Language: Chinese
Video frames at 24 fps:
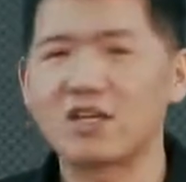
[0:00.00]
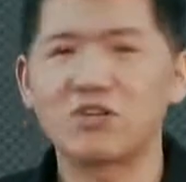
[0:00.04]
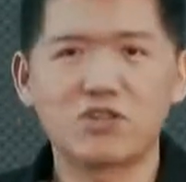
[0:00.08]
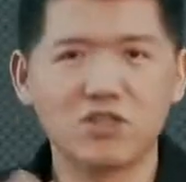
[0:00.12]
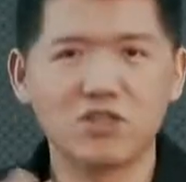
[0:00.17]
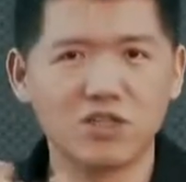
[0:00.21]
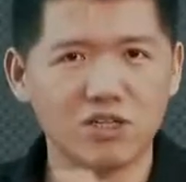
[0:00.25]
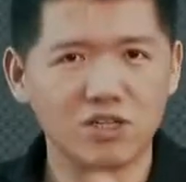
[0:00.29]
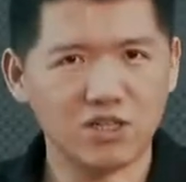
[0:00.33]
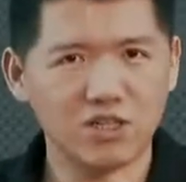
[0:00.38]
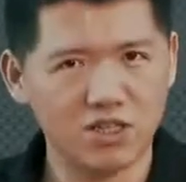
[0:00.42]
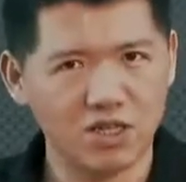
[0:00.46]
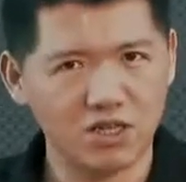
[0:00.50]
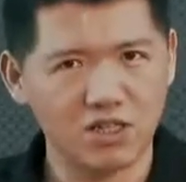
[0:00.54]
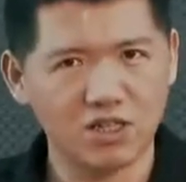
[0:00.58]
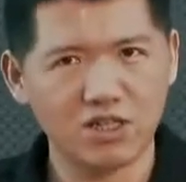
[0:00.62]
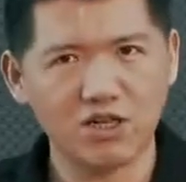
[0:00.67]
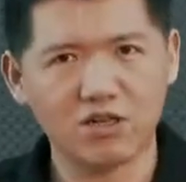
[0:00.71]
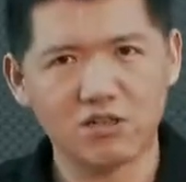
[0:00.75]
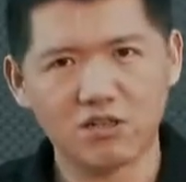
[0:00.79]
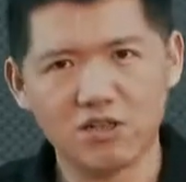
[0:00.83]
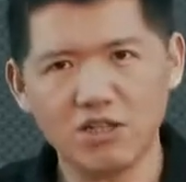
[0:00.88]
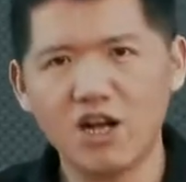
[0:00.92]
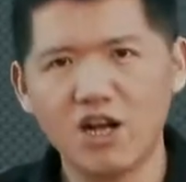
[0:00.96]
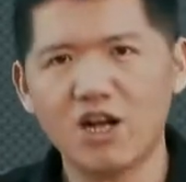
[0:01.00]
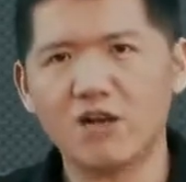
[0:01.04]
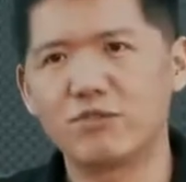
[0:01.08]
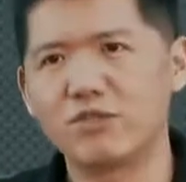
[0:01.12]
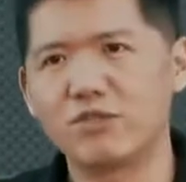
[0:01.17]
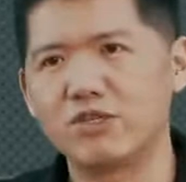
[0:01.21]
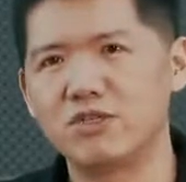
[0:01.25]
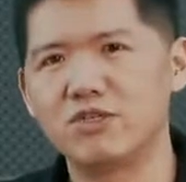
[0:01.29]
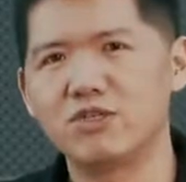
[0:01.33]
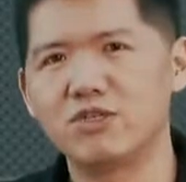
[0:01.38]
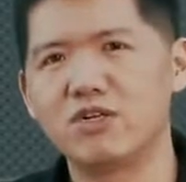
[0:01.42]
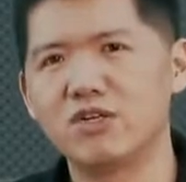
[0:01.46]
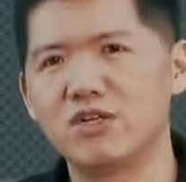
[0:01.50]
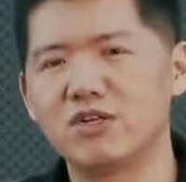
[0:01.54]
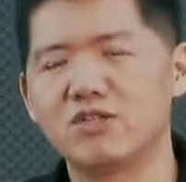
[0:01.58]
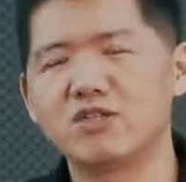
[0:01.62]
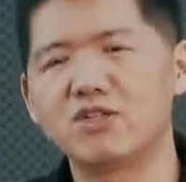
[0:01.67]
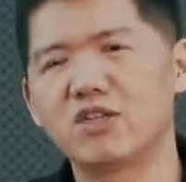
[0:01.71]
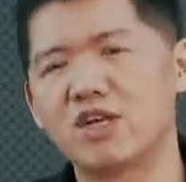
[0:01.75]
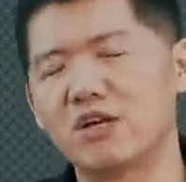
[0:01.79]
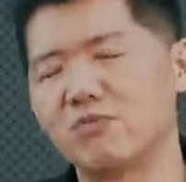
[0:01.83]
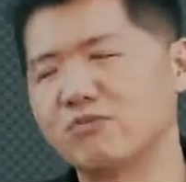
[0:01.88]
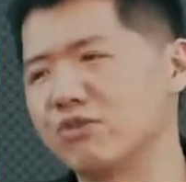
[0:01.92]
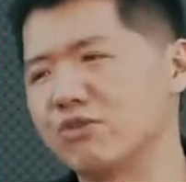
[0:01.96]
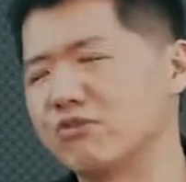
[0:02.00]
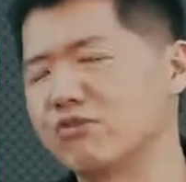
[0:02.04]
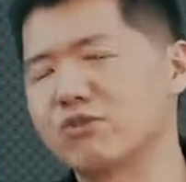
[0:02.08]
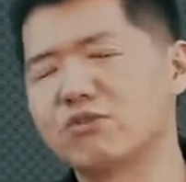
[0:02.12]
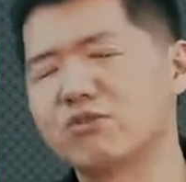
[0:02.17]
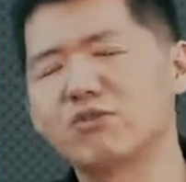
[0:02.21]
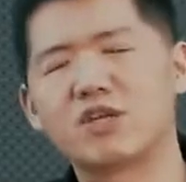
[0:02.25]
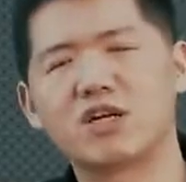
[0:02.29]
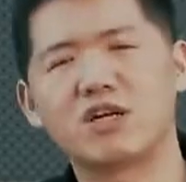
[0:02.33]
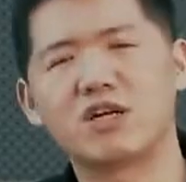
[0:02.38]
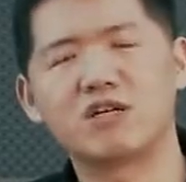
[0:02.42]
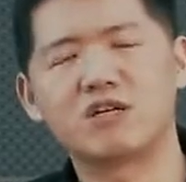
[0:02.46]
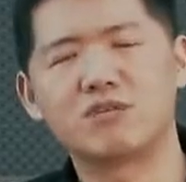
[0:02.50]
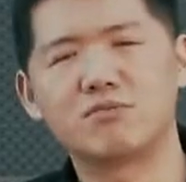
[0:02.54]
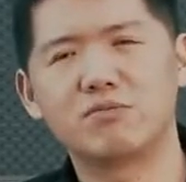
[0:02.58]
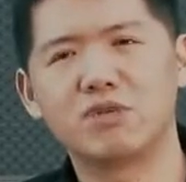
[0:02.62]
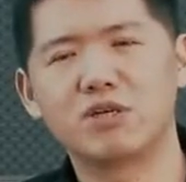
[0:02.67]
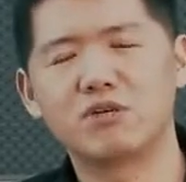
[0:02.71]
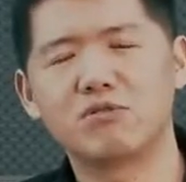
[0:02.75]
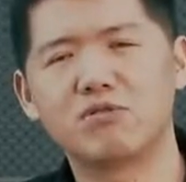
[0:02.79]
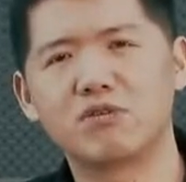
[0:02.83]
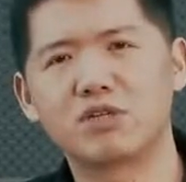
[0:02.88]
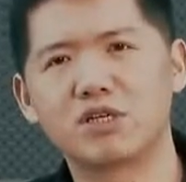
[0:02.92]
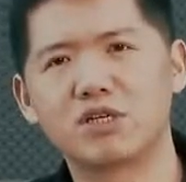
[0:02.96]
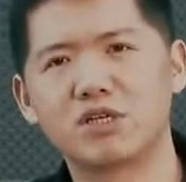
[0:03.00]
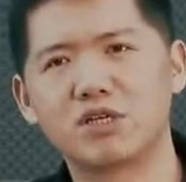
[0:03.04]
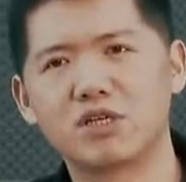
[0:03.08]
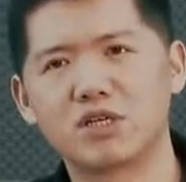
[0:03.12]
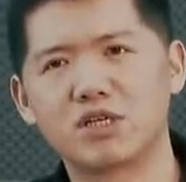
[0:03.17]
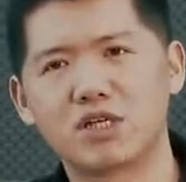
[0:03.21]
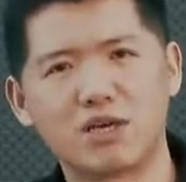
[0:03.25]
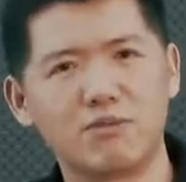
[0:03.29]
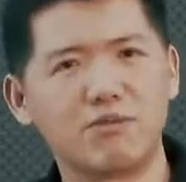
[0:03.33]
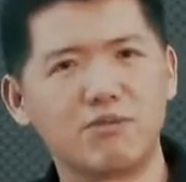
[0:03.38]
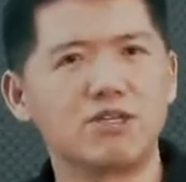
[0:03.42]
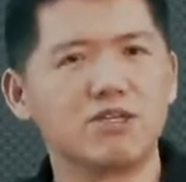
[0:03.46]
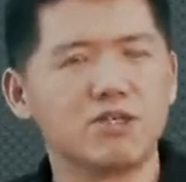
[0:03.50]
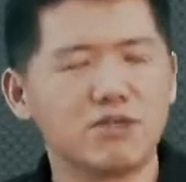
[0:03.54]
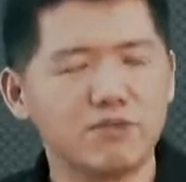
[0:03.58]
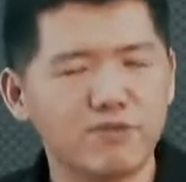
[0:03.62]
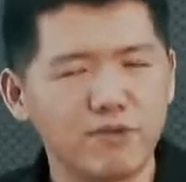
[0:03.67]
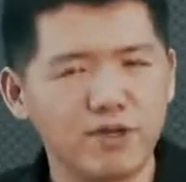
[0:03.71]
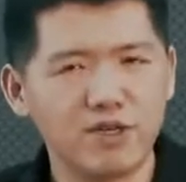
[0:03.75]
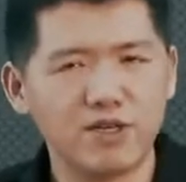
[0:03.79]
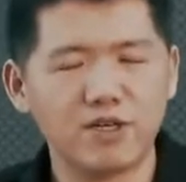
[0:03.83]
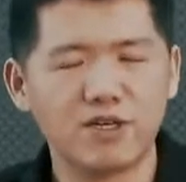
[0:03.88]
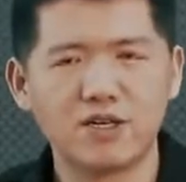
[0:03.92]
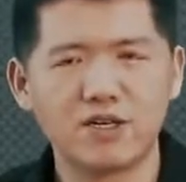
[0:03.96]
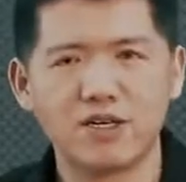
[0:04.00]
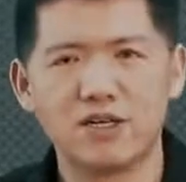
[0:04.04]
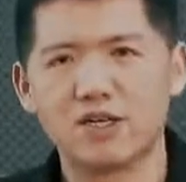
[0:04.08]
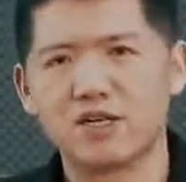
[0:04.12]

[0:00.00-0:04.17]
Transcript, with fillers: 但是呢，等到第二笔基金跟上，比如说像美国的 KPCB